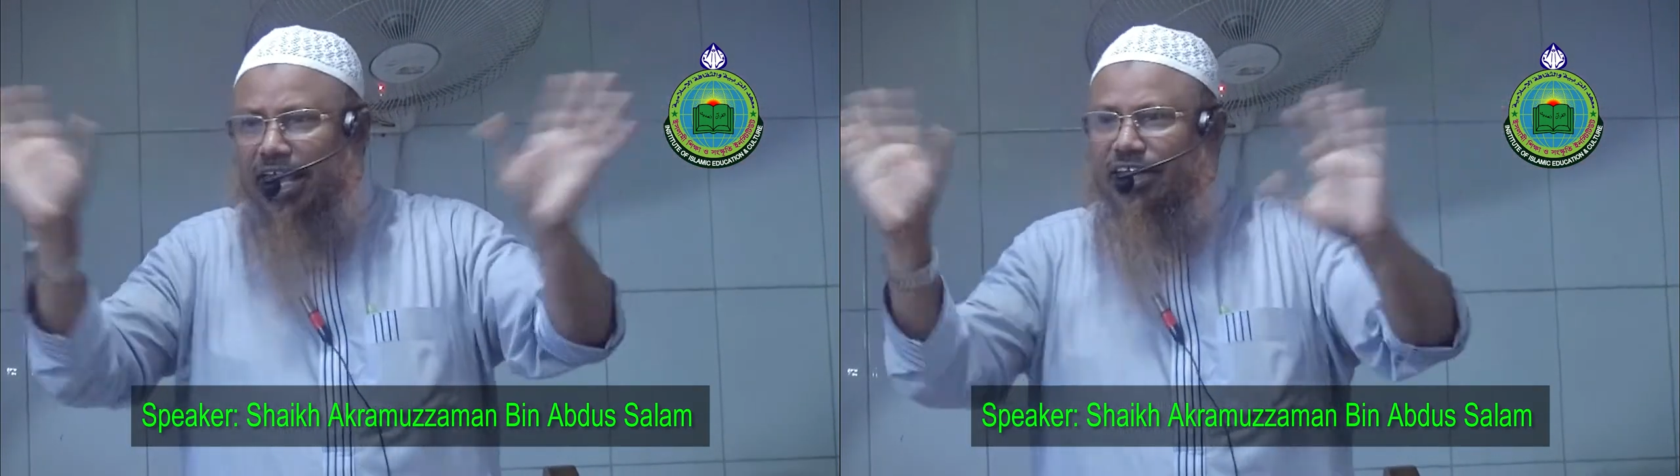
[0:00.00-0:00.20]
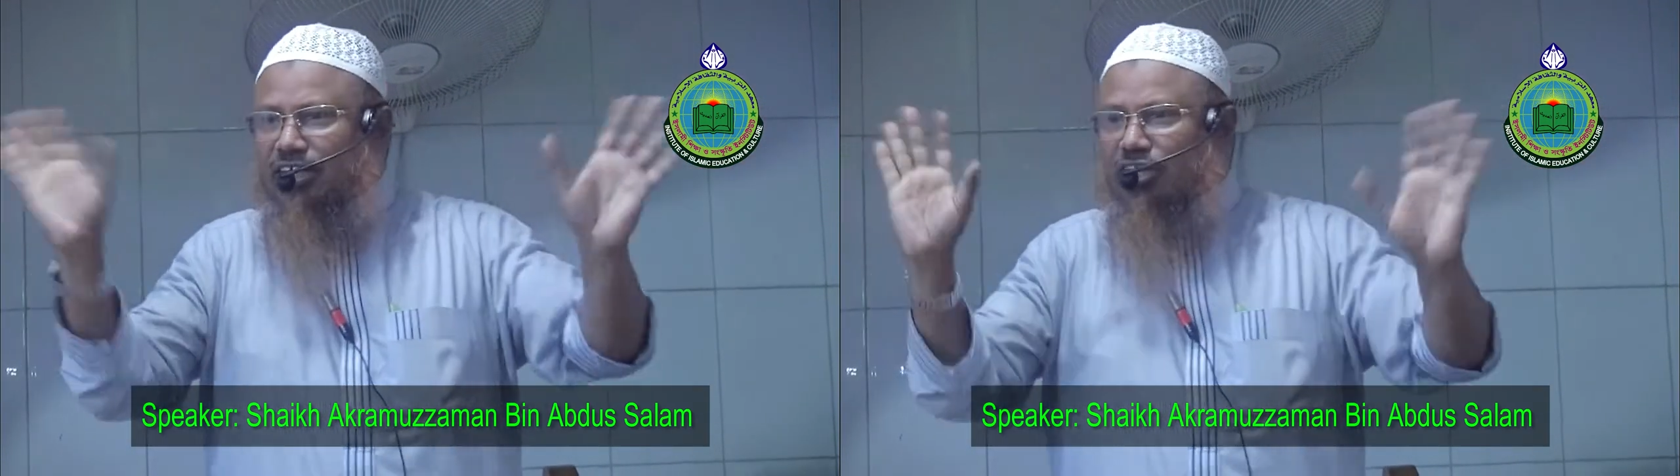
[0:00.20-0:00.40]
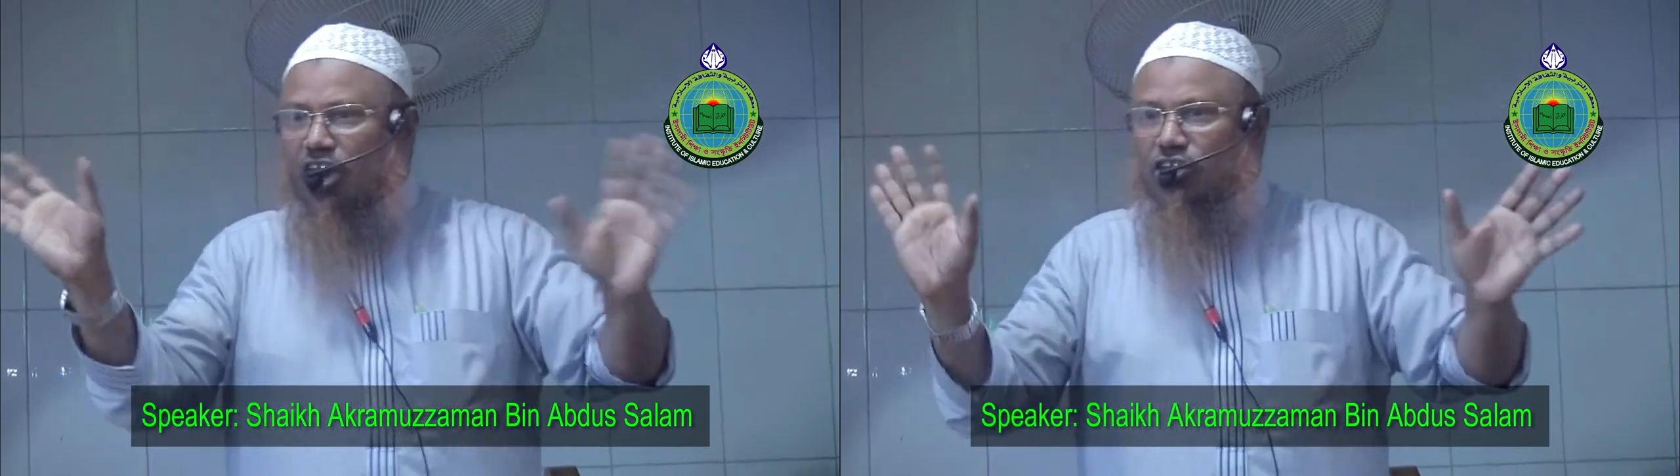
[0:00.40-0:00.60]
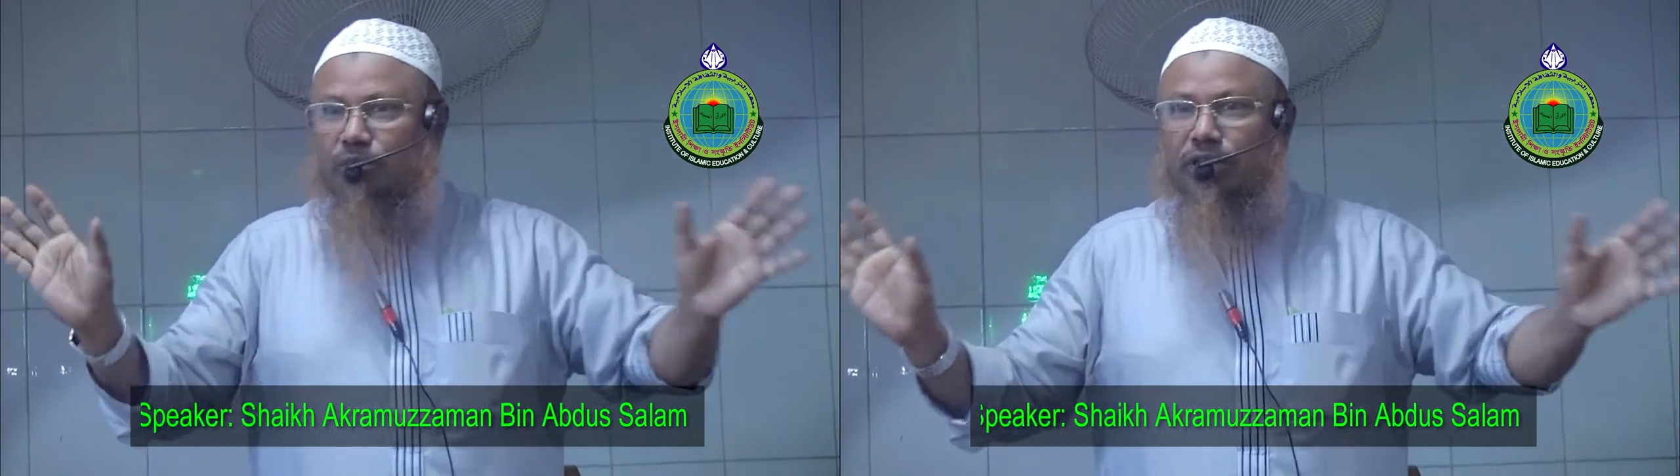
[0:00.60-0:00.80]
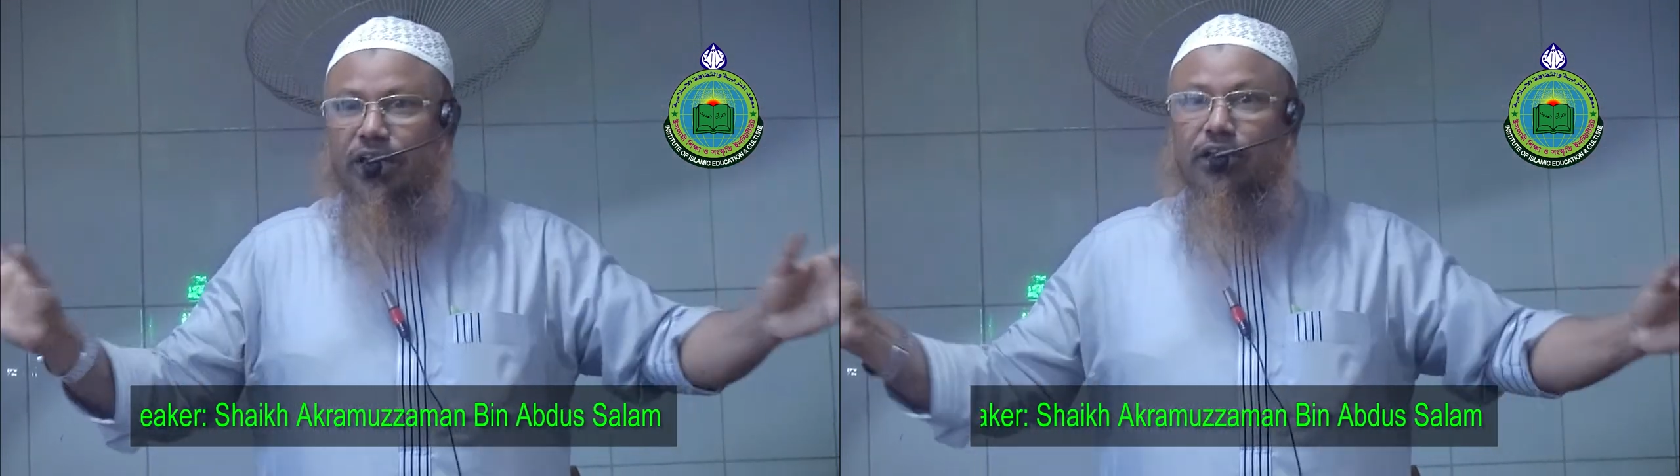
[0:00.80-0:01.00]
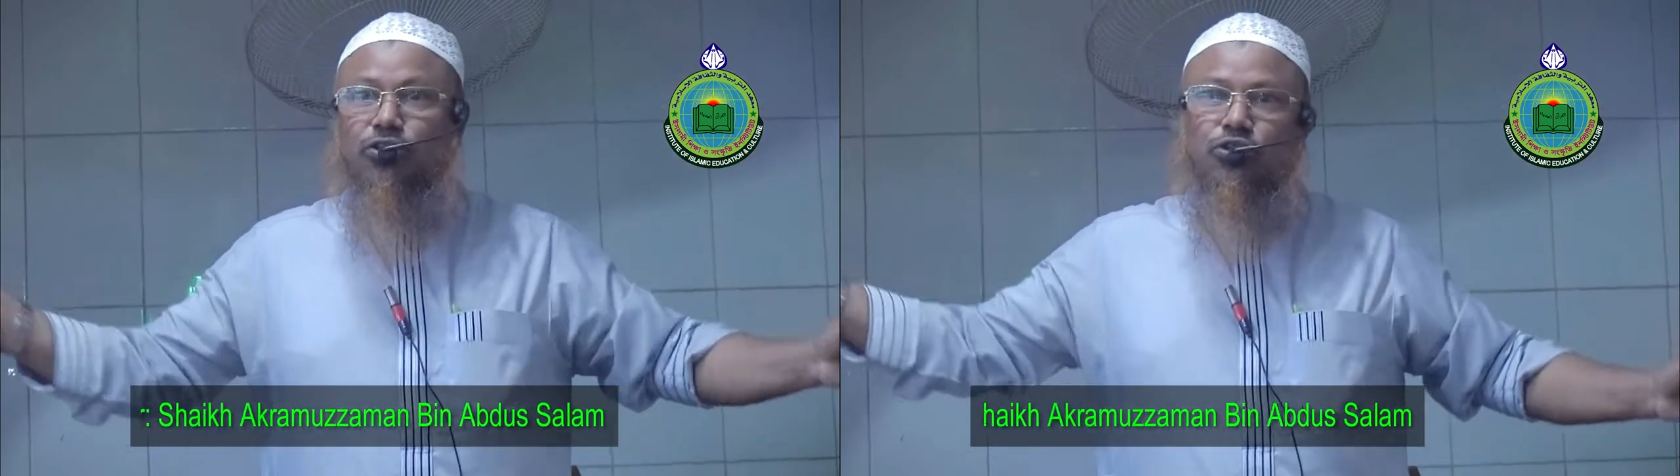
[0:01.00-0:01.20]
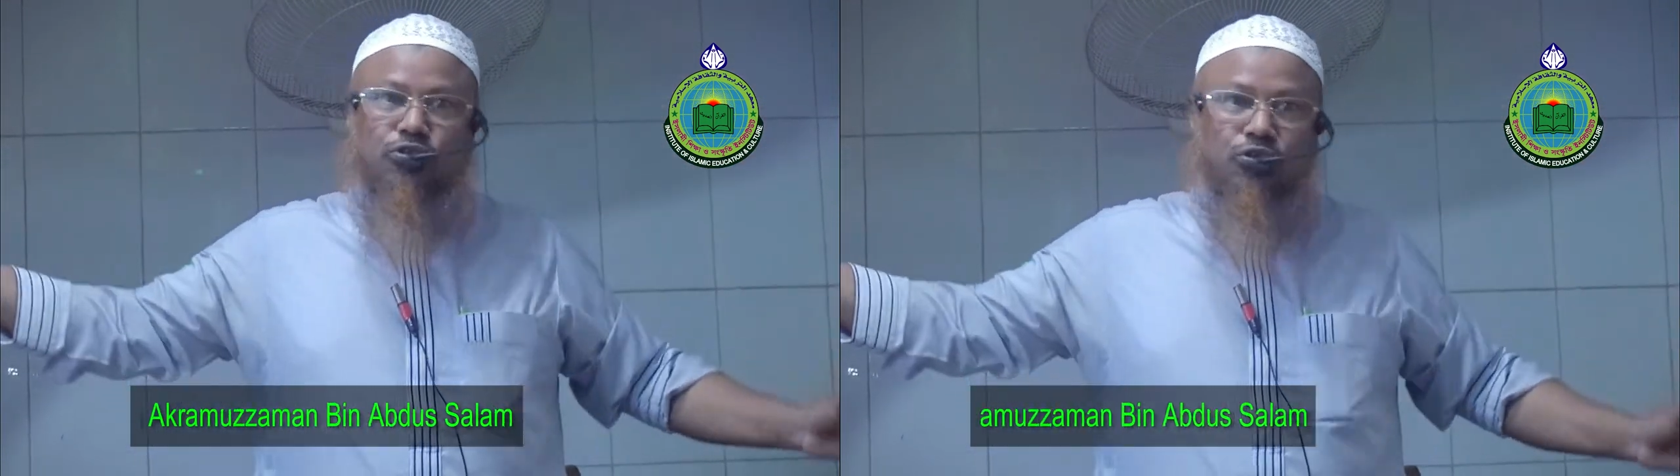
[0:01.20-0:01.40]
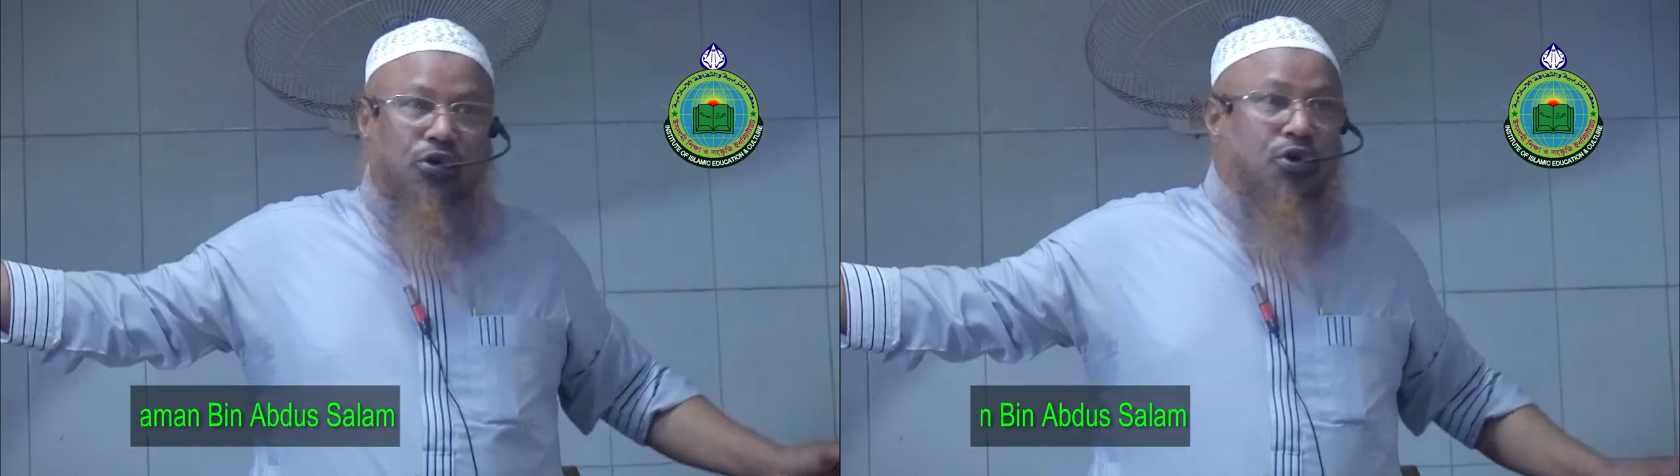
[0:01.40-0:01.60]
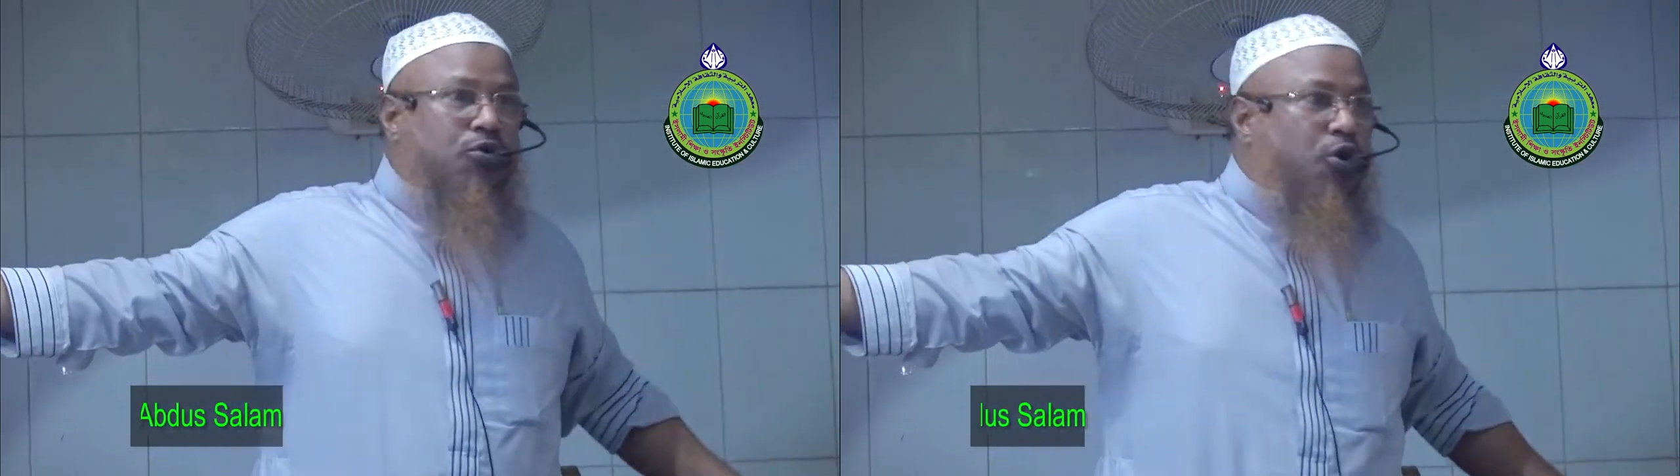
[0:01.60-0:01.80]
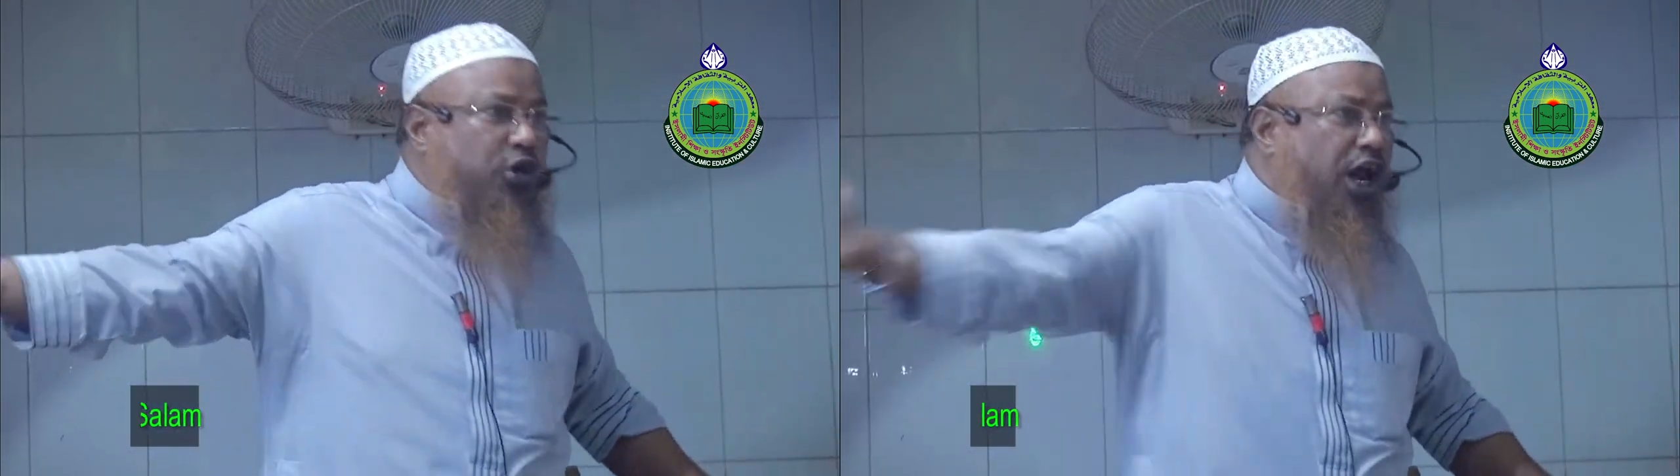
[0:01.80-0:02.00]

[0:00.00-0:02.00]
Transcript: এটা দেওয়া যাবে না এটা যেহেতু গোটা